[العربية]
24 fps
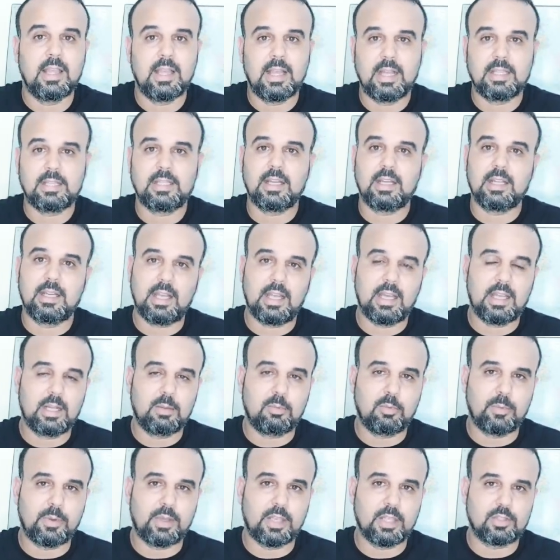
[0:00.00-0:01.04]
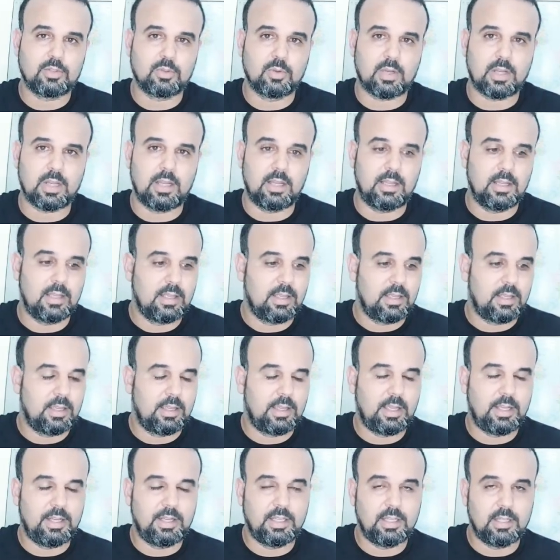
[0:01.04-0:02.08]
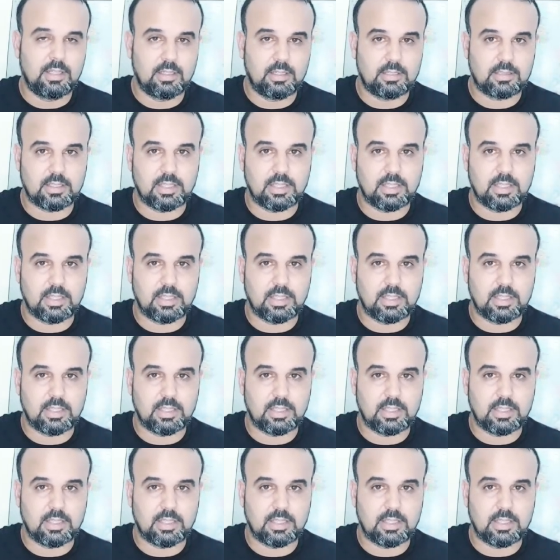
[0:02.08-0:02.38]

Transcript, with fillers: هذا الحاله ممكن توقع يعني آه،